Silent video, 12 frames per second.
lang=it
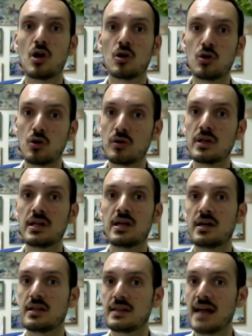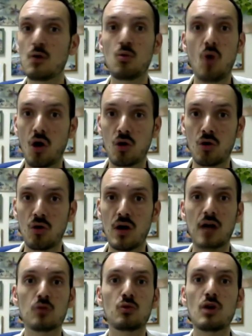non dà luogo
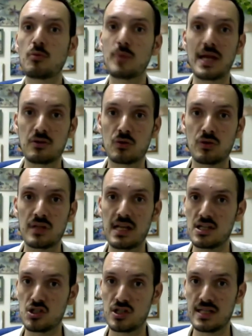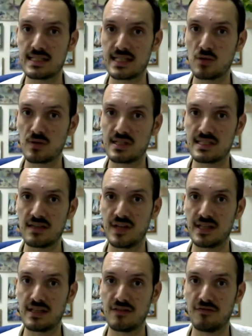ad un aumento dell'incidenza di questi
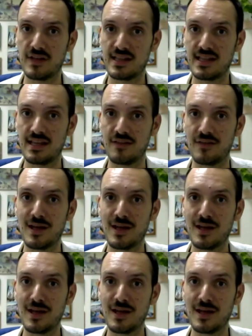eventi infettivi.